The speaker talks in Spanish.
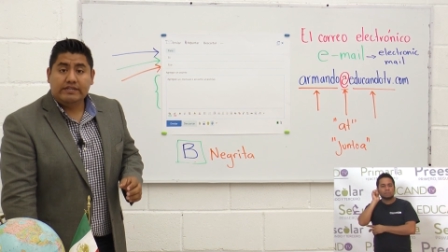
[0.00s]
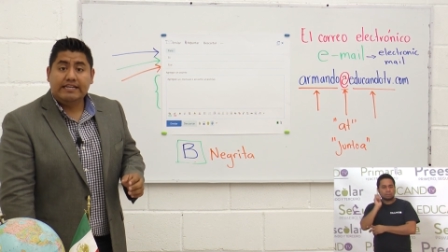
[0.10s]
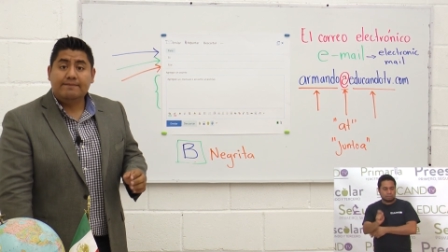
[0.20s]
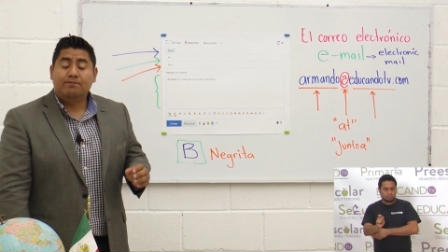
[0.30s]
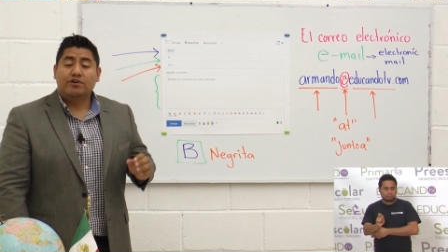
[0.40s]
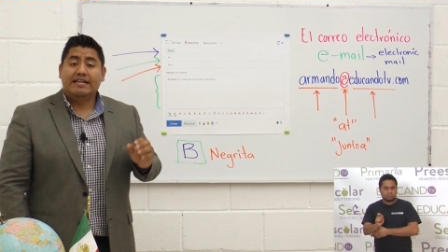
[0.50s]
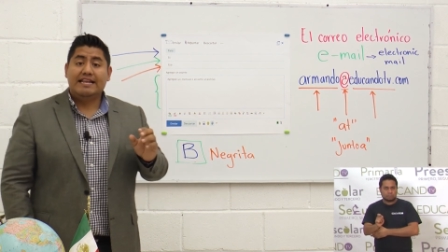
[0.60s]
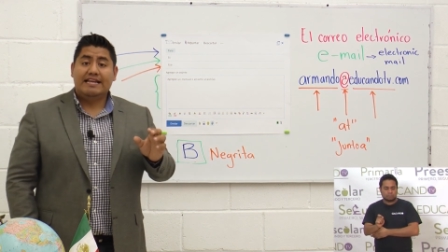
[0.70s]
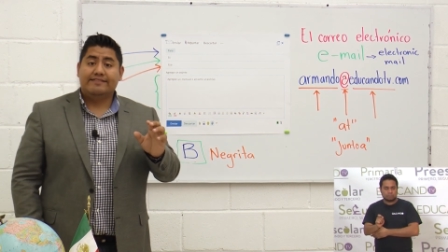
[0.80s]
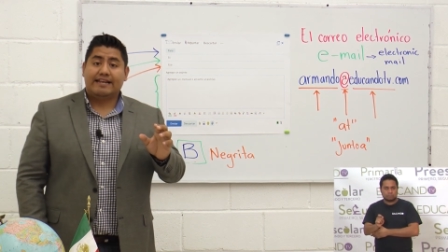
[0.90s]
tipo de
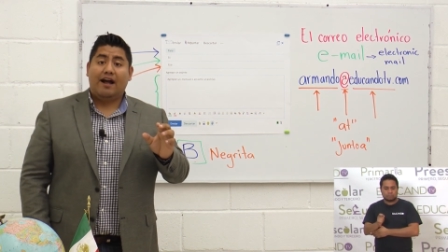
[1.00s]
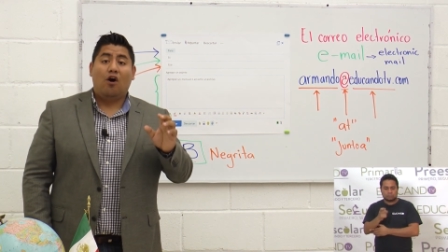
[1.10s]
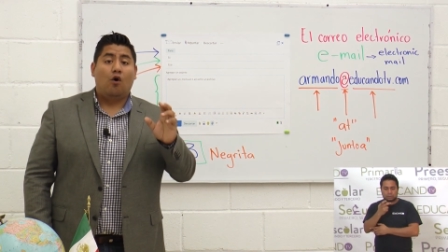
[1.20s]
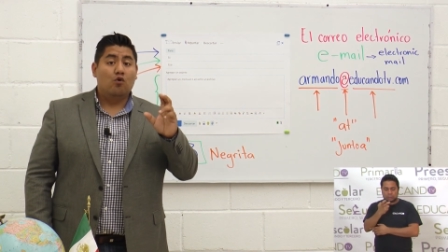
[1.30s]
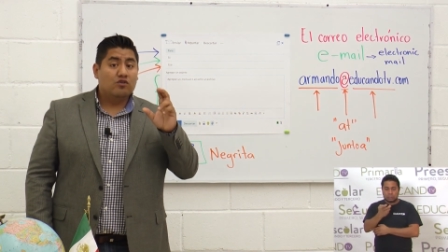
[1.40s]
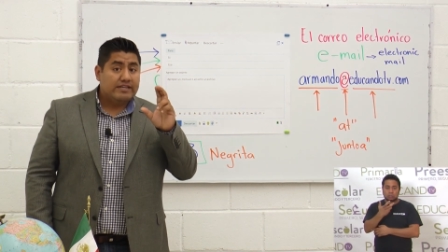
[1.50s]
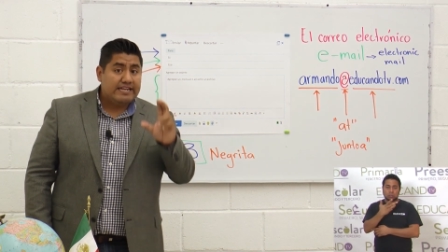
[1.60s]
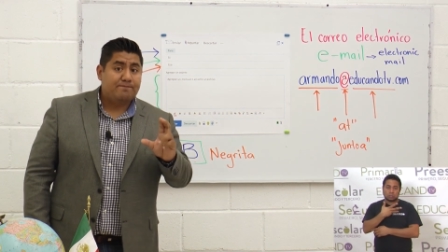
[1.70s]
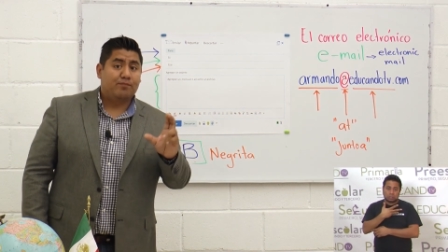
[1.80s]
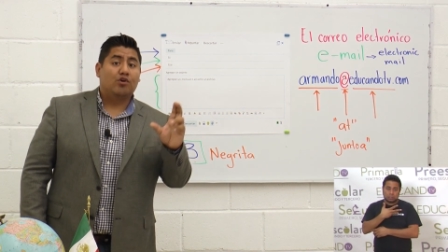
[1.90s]
letra o un
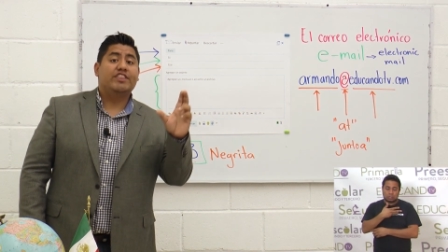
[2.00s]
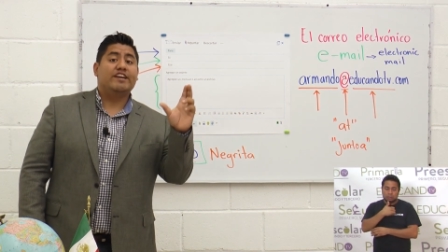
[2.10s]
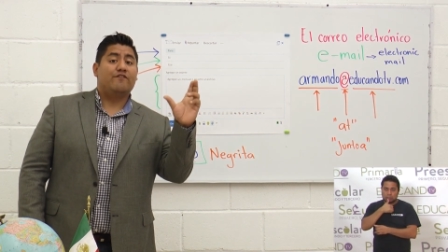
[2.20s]
tipo de